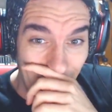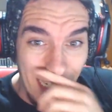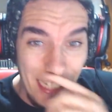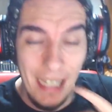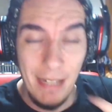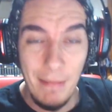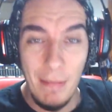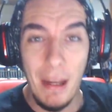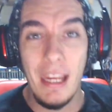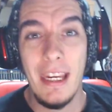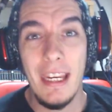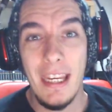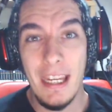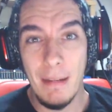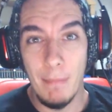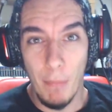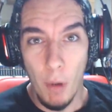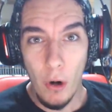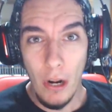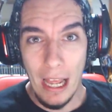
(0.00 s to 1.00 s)
Y, me, y
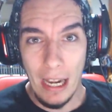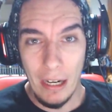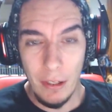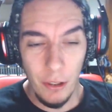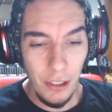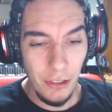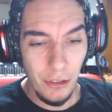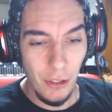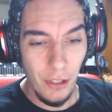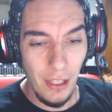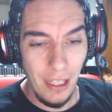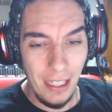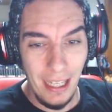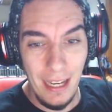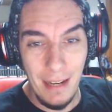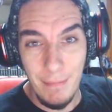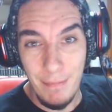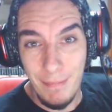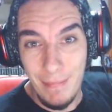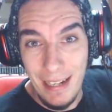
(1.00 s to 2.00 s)
mola, ¿no? Eso de
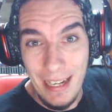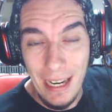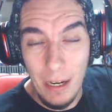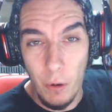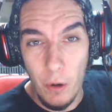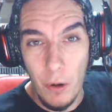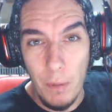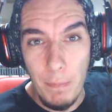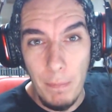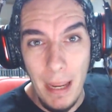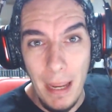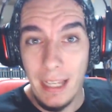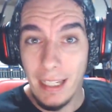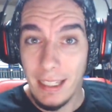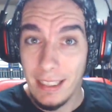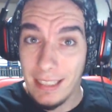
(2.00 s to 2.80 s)
que le golpeen.